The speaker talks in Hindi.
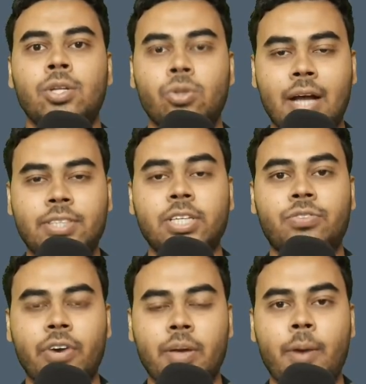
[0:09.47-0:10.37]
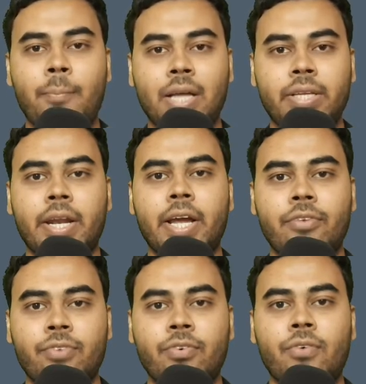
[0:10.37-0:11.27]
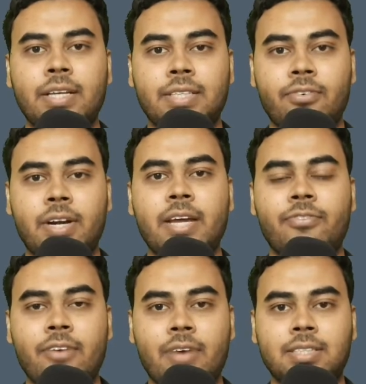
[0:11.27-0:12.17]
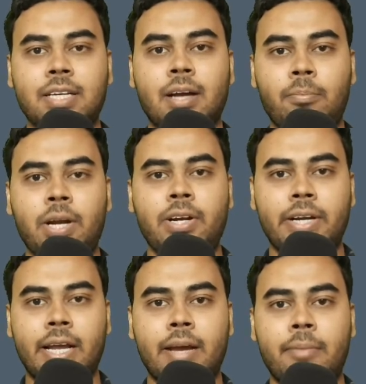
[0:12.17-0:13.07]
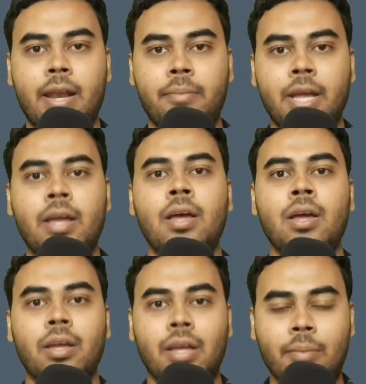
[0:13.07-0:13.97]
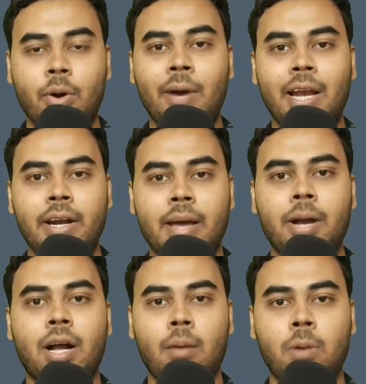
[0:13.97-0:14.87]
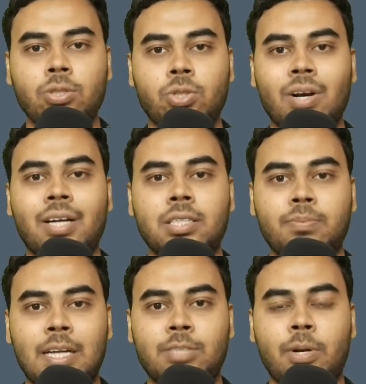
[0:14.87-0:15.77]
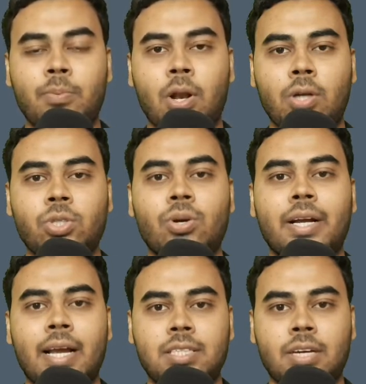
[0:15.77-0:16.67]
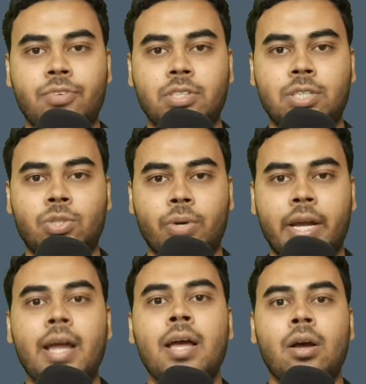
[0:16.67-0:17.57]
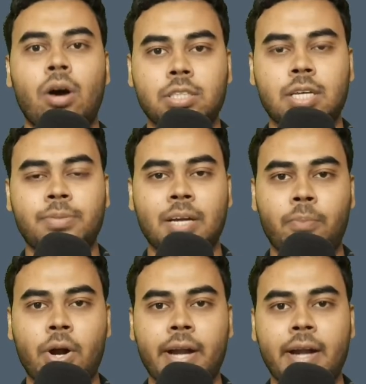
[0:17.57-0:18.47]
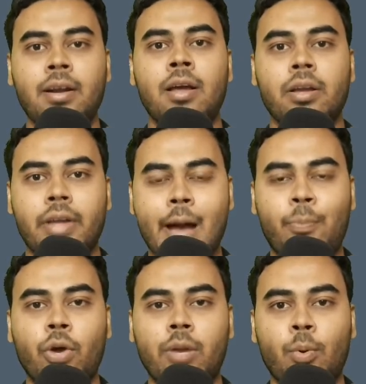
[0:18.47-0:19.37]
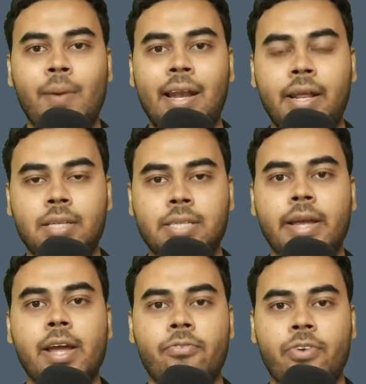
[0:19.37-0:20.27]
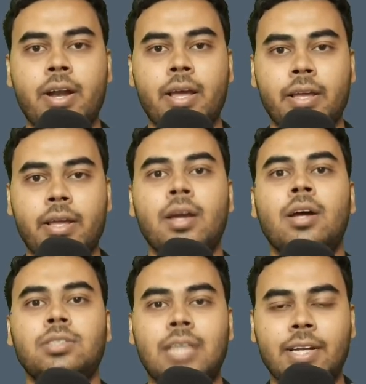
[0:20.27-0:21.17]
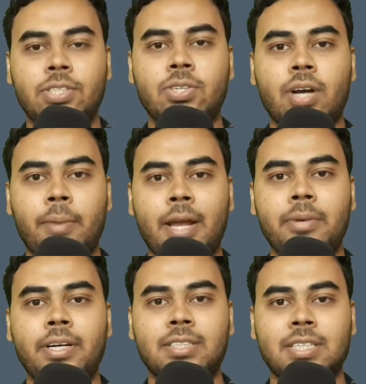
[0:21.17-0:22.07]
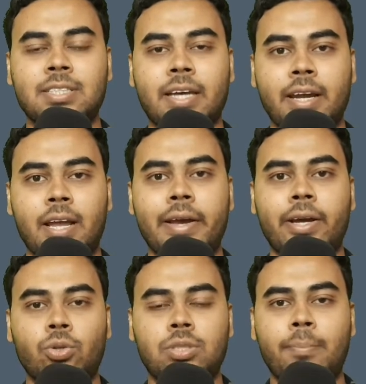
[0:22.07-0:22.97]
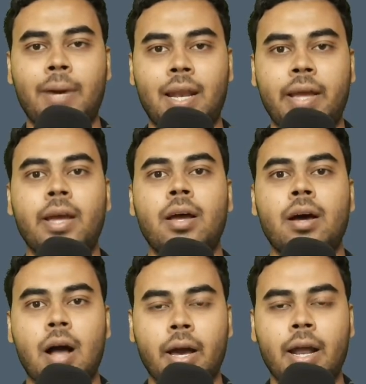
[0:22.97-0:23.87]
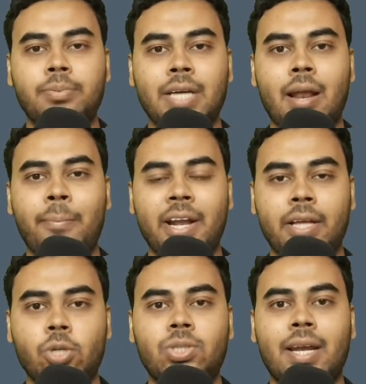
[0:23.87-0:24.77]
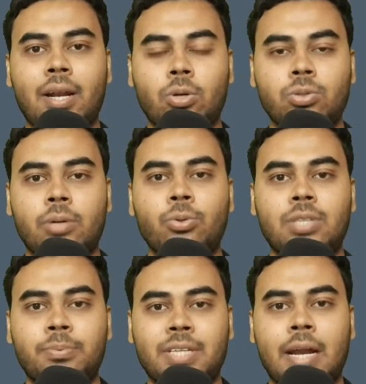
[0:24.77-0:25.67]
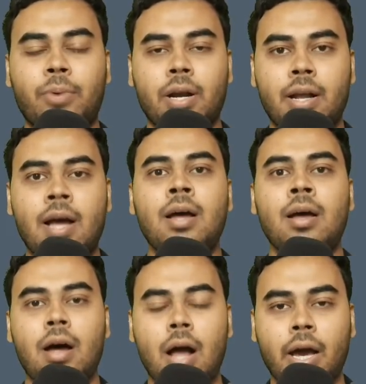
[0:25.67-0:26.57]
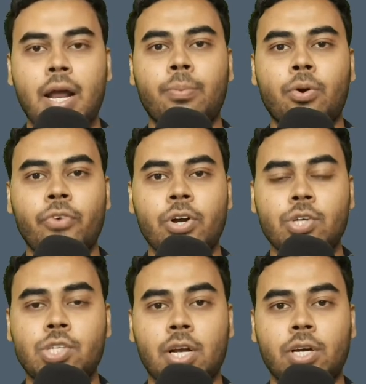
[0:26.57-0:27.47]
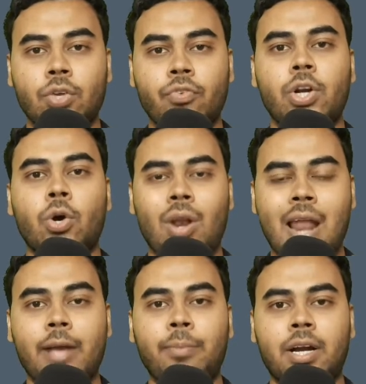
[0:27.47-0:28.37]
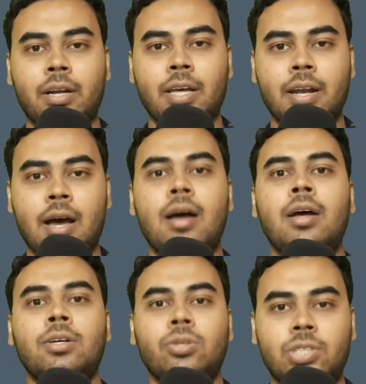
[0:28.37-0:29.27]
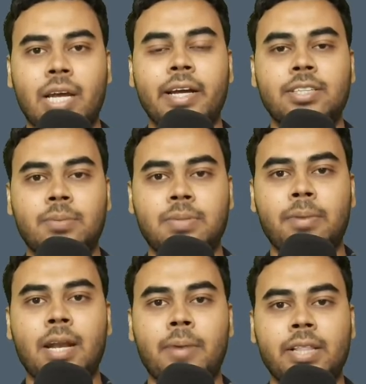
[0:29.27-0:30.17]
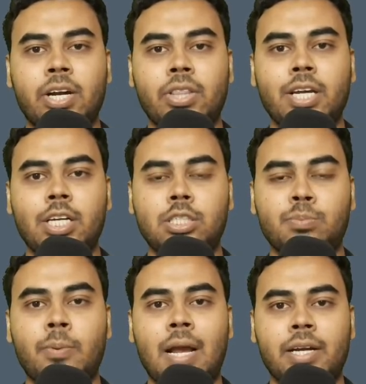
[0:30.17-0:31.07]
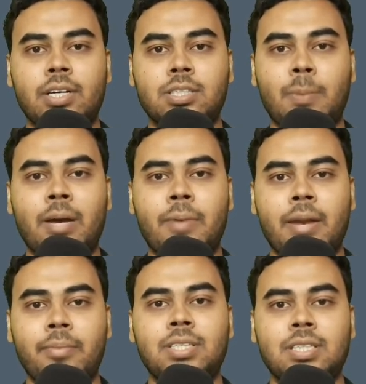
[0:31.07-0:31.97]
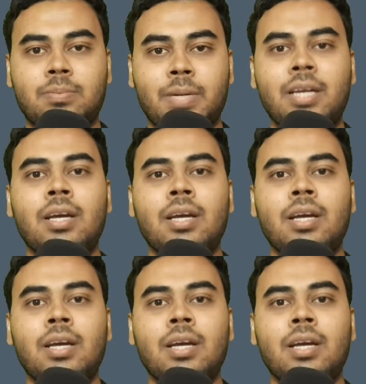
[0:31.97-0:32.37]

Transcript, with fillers: तो आज की इस वीडियो में हम बात करेंगे वीवो वाई सेवेंटी फाइव एस के कंप्लीट डिटेल के बारे में ये मोबाइल इंडिया में कब लॉन्च होगा किस प्राइस पॉइंट पर लॉन्च होगा क्या इसके फीचर्स होंगे और सबसे इंपॉर्टेंट कि आपको ये मोबाइल लेना चाहिए या फिर नहीं सारी चीज़ों के बारे में डिस्कस करेंगे लेकिन उससे पहले अगर आप चैनल पर नए तो चैनल को ज़रूर सब्सक्राइब करना अगर आपको वीडियो अच्छी लगे तो वीडियो को लाइक भी कर देना तो चलिए सबसे पहले बात करते हैं इस मोबाइल के डिस्प्ले के बारे में जिसमें